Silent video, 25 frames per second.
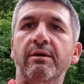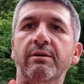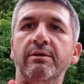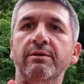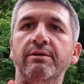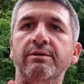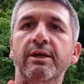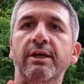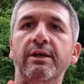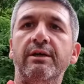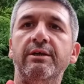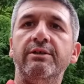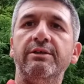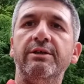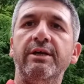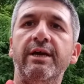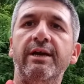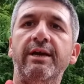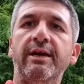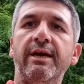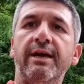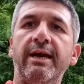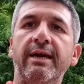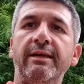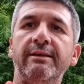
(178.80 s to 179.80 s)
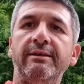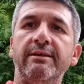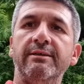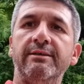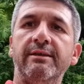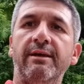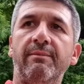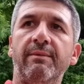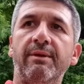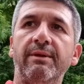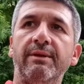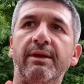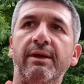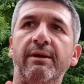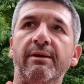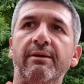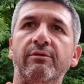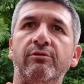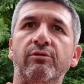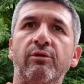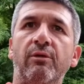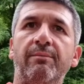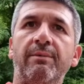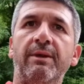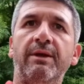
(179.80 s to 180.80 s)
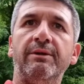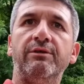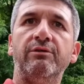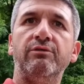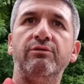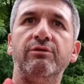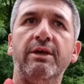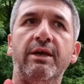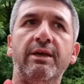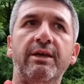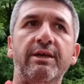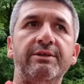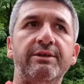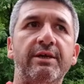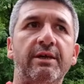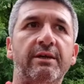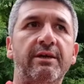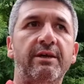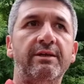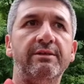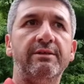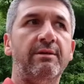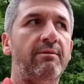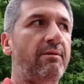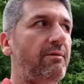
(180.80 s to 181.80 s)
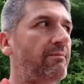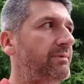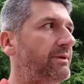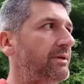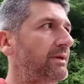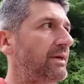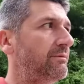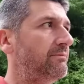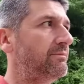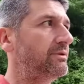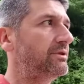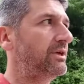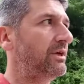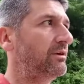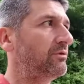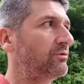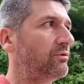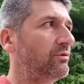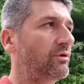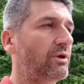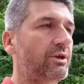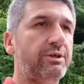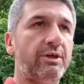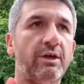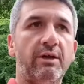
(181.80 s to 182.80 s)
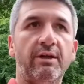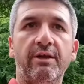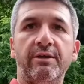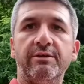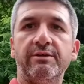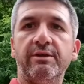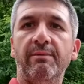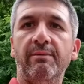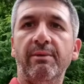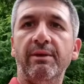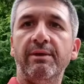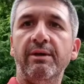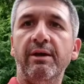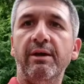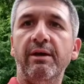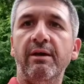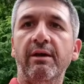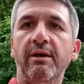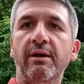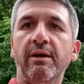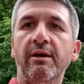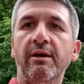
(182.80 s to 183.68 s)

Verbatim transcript: işte işlerine geldiği zaman da toplantı düzenleyecekleri zaman bir, bir şey duyuracakları zaman da